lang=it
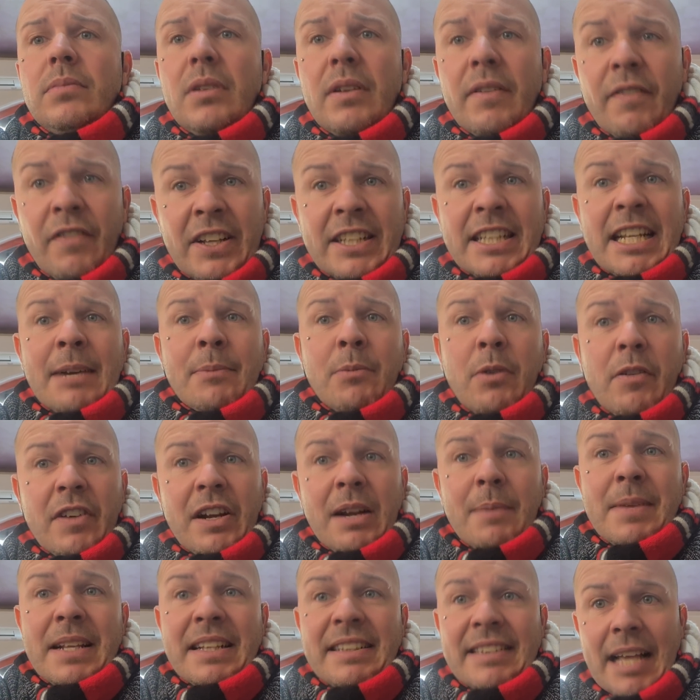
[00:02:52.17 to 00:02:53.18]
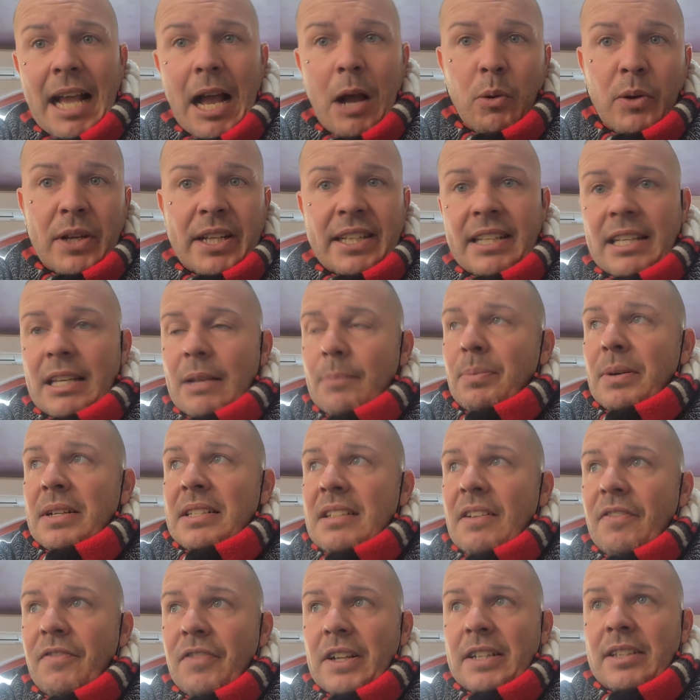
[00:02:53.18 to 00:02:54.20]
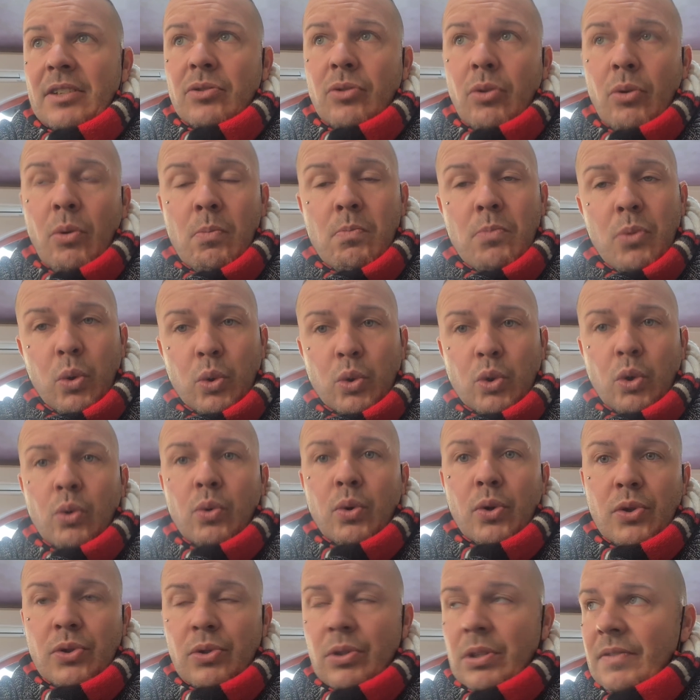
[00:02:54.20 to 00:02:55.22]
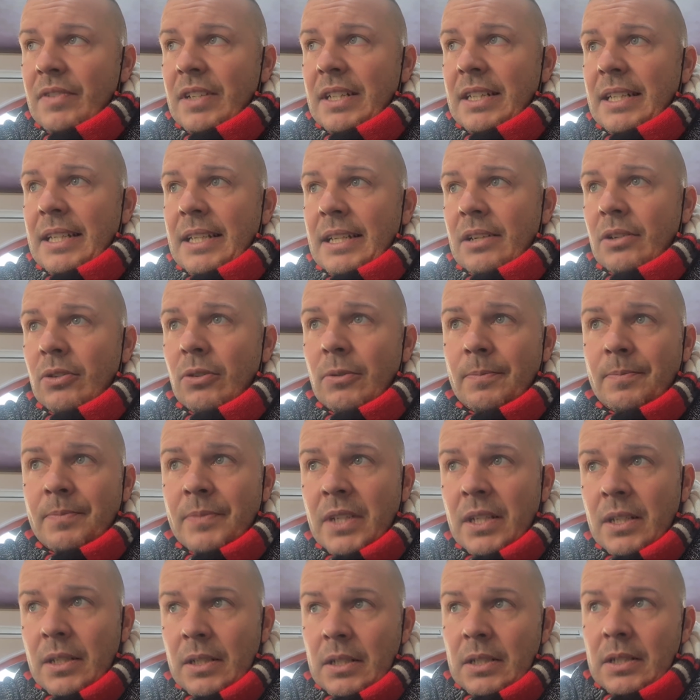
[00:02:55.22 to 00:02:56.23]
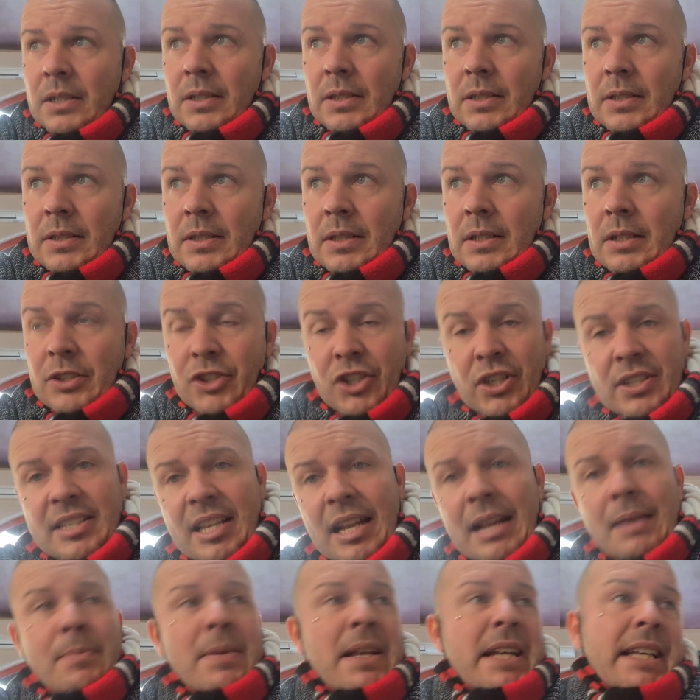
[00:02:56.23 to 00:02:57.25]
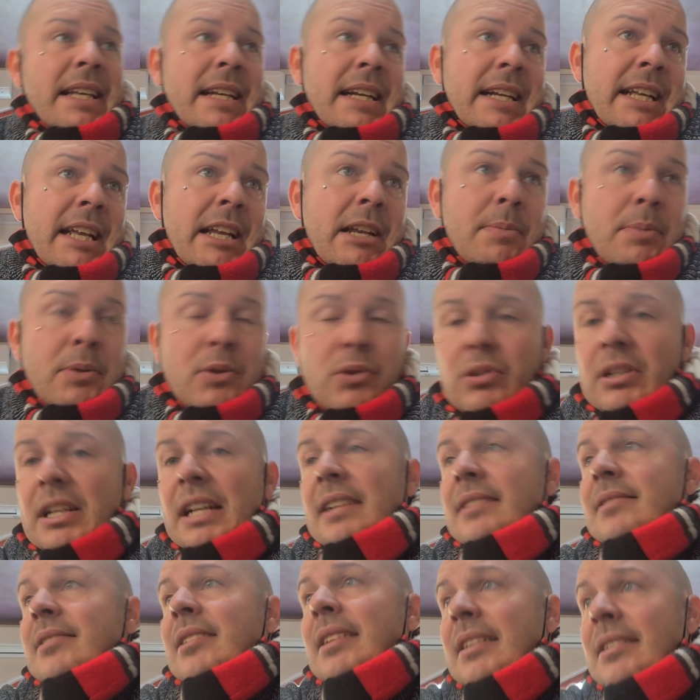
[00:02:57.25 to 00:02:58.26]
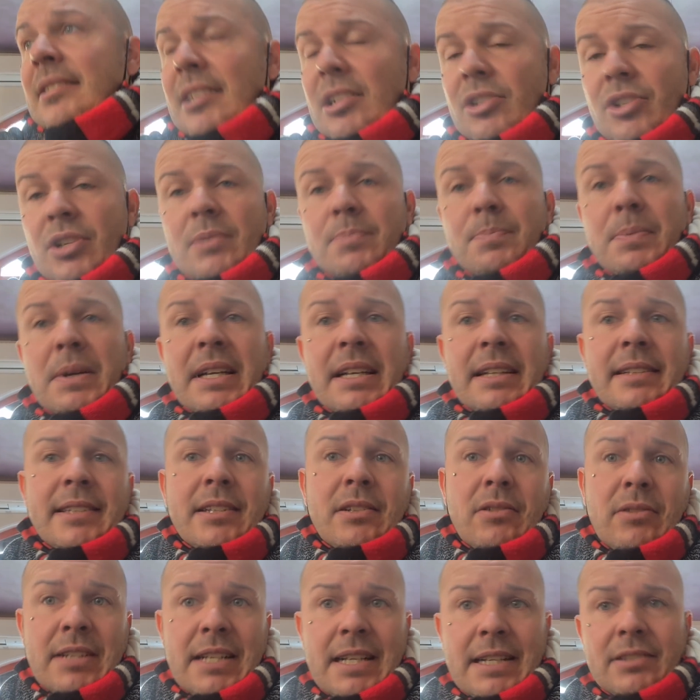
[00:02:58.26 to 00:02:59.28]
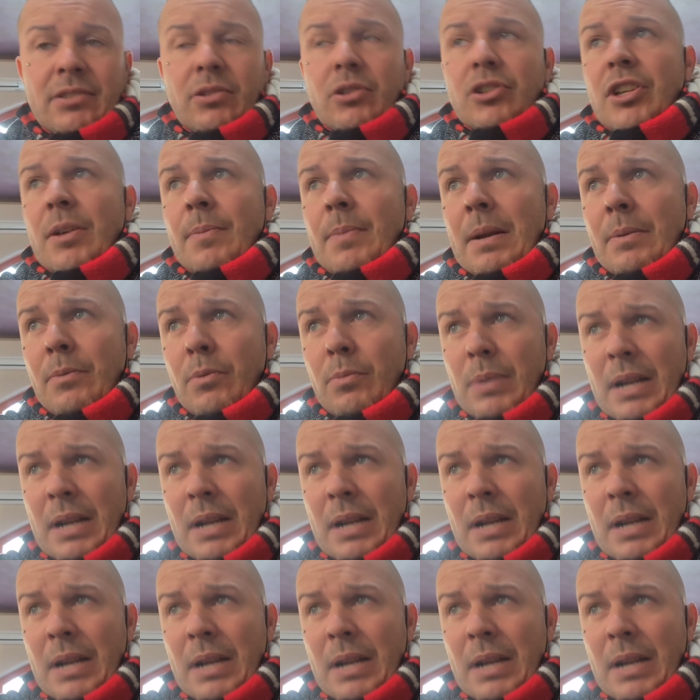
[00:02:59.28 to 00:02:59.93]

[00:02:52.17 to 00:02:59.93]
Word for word: Vedremo veramente Aughe di che paste fate, sono molto curioso di vederlo c'è Sarameker anche che può giocare a sinistra, c'è Spaghettino a destra, abbiamo